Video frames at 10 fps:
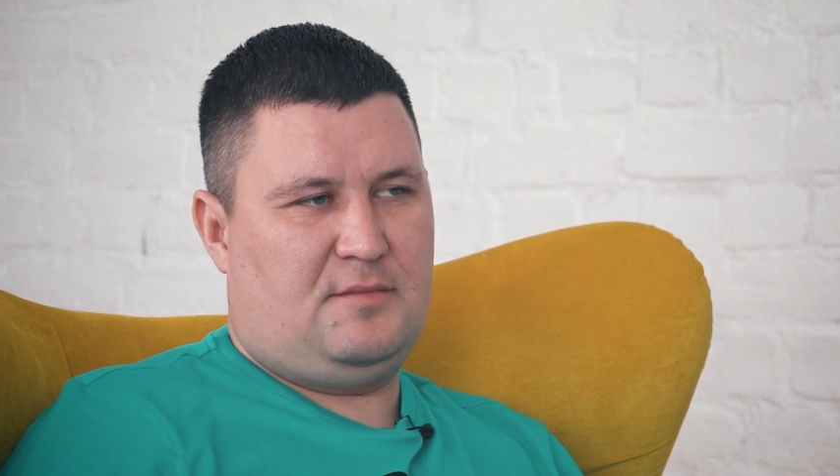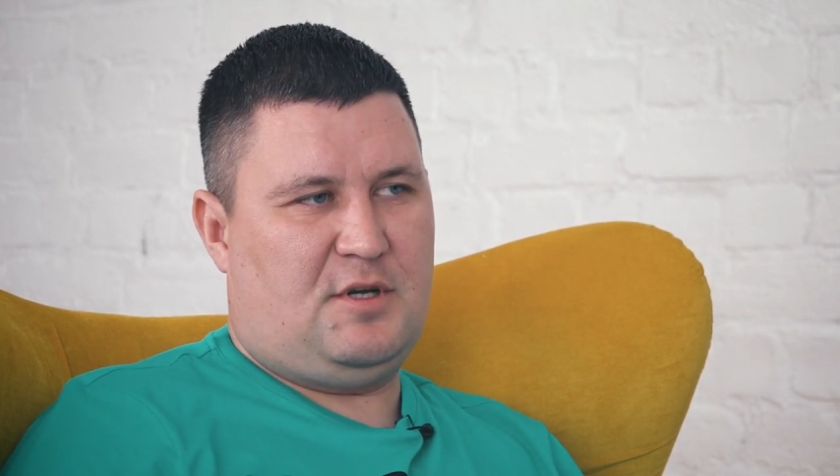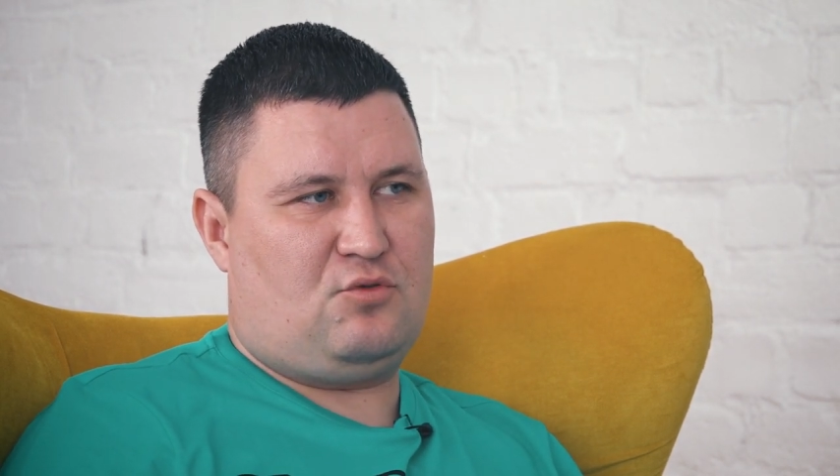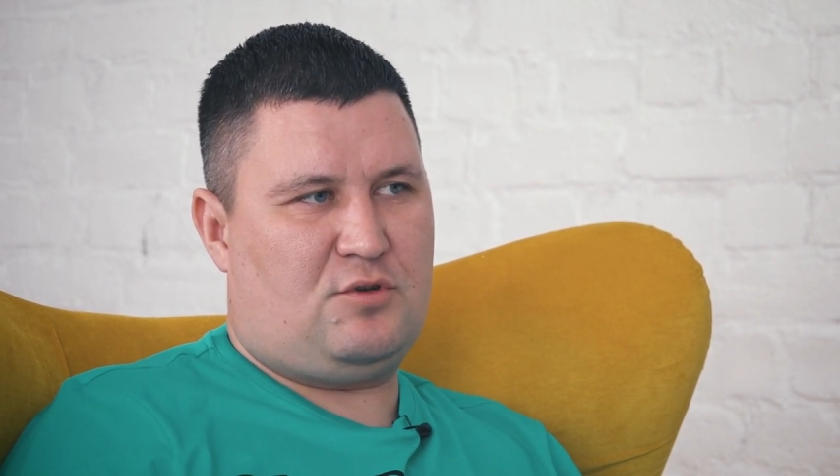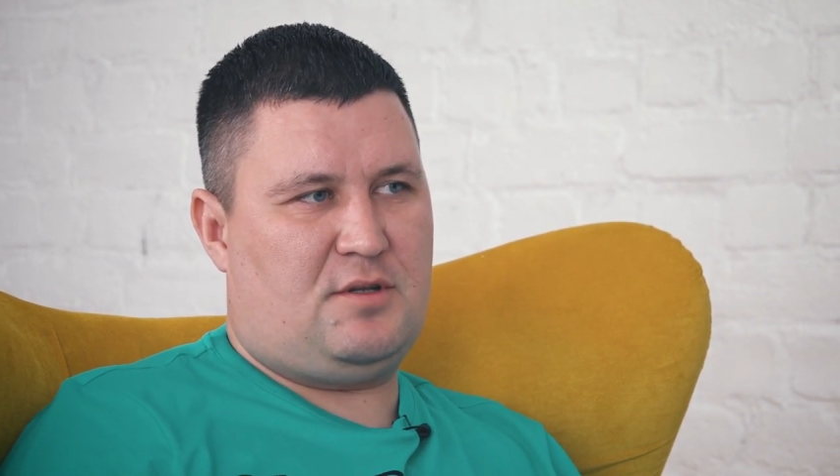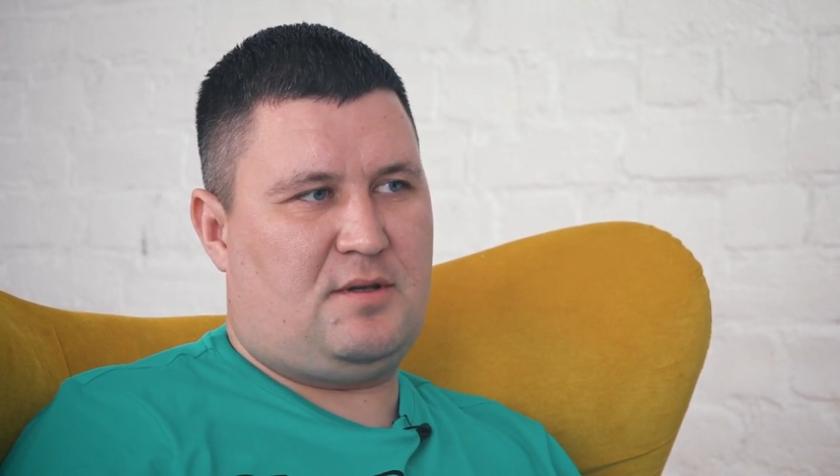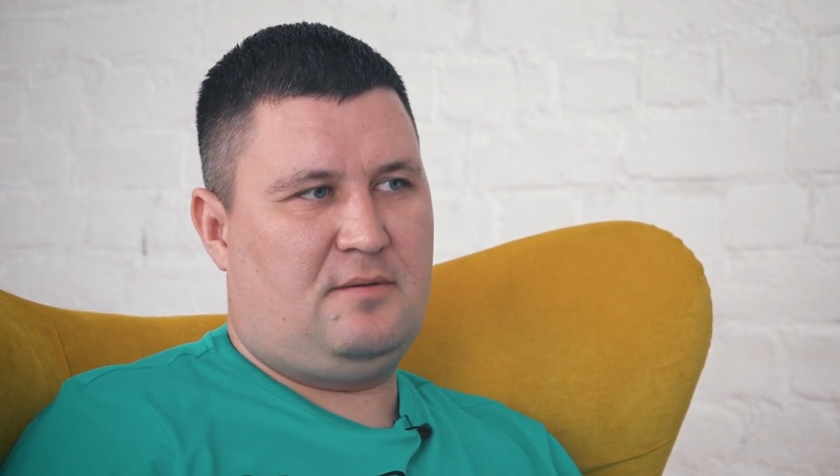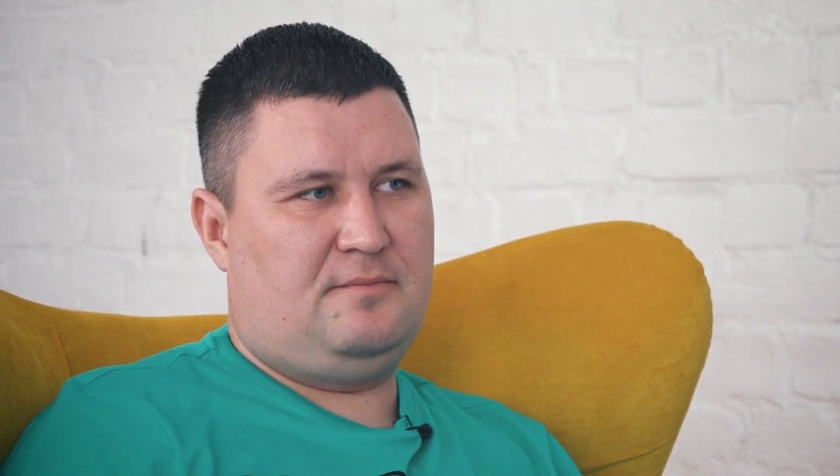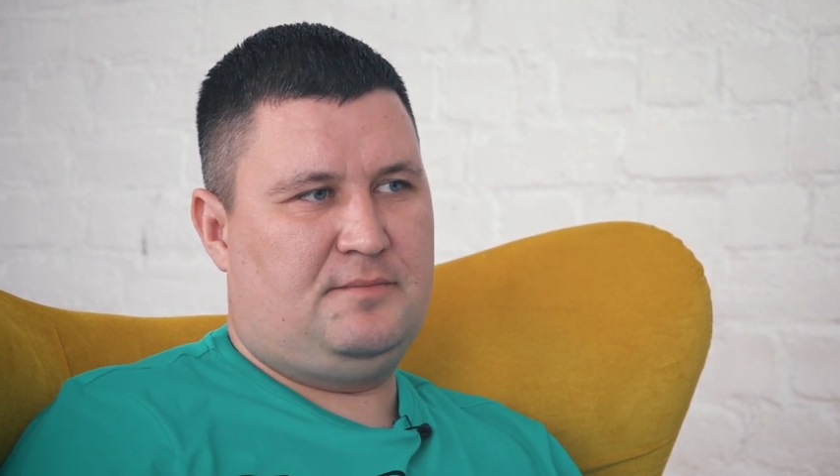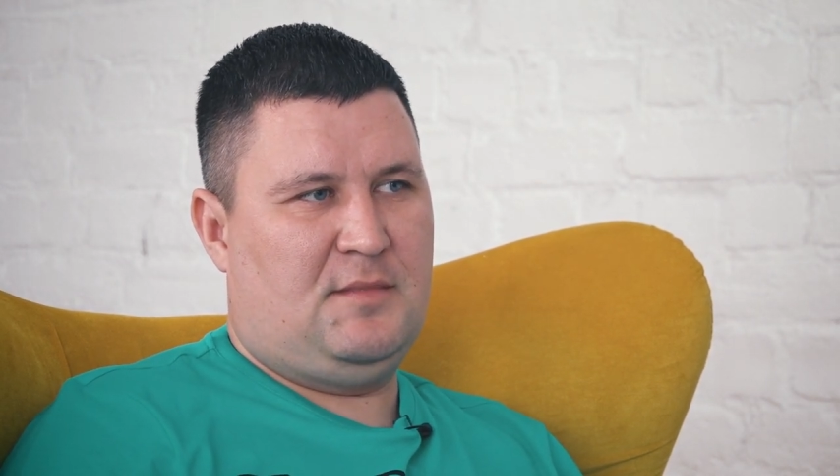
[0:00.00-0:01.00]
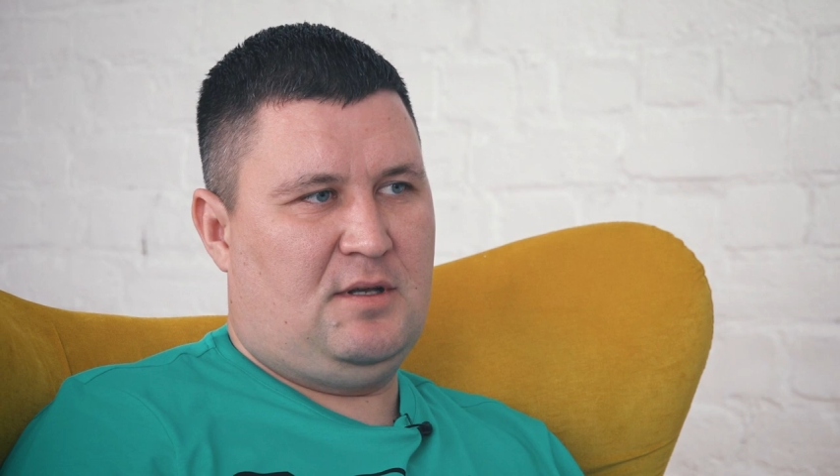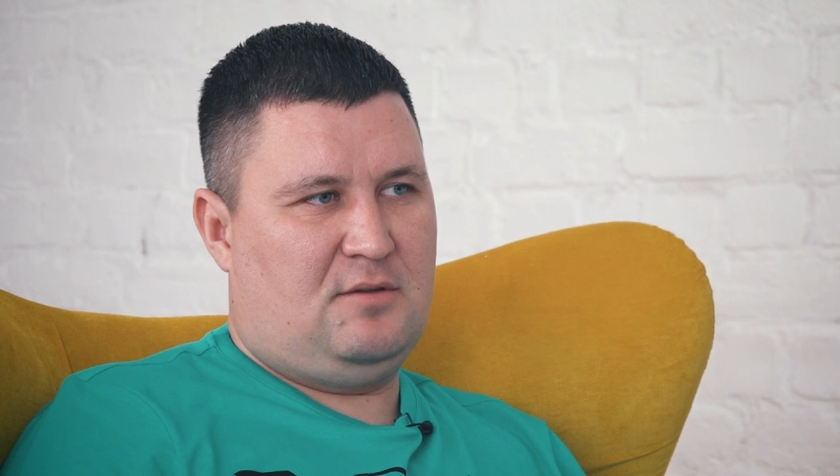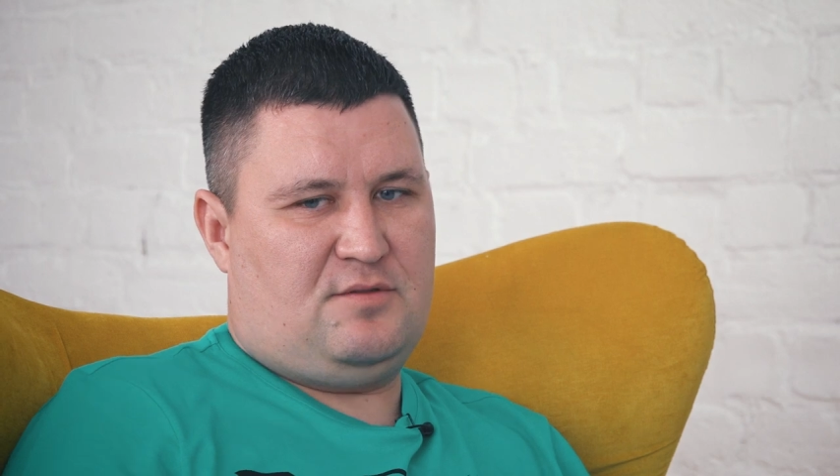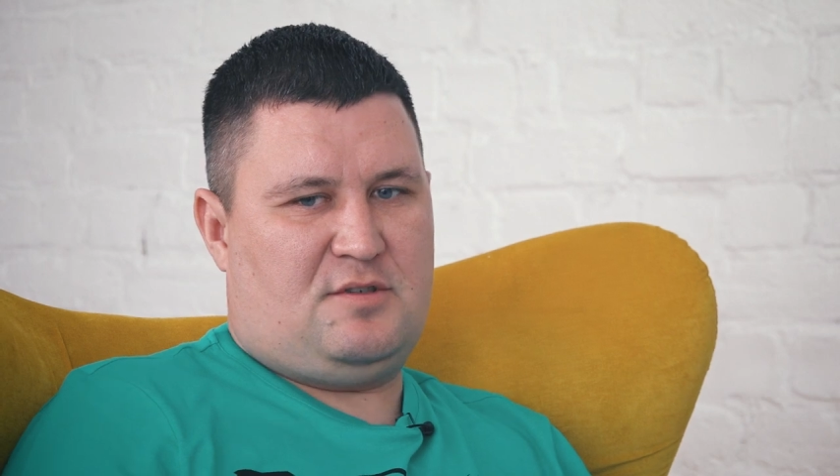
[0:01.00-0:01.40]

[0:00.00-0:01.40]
от рутины. То есть